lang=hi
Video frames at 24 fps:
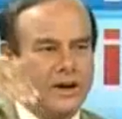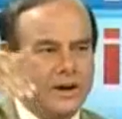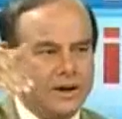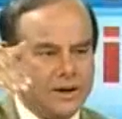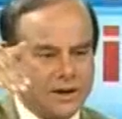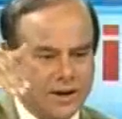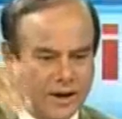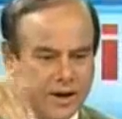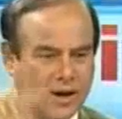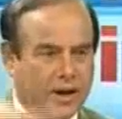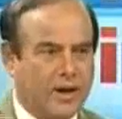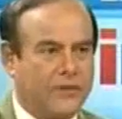
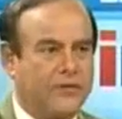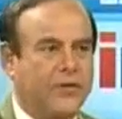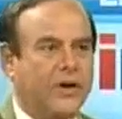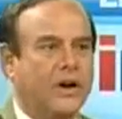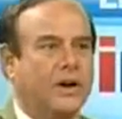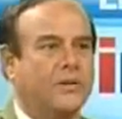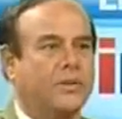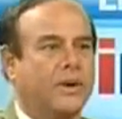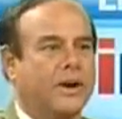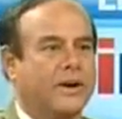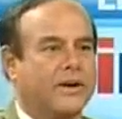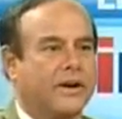कि
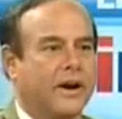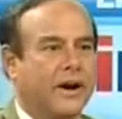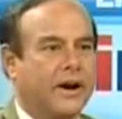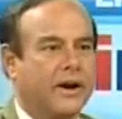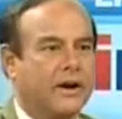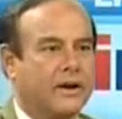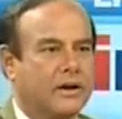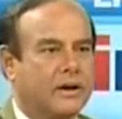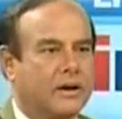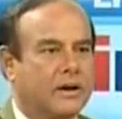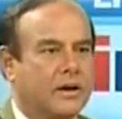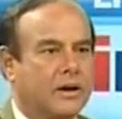एयरफील्ड बन रहा
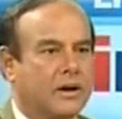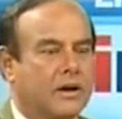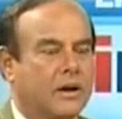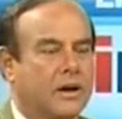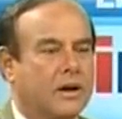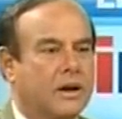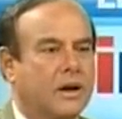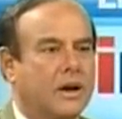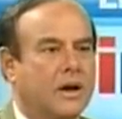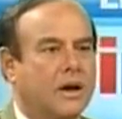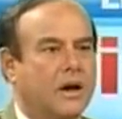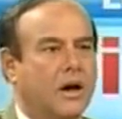है बिल्कुल बन
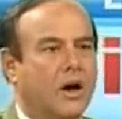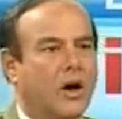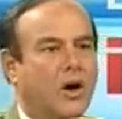रहा है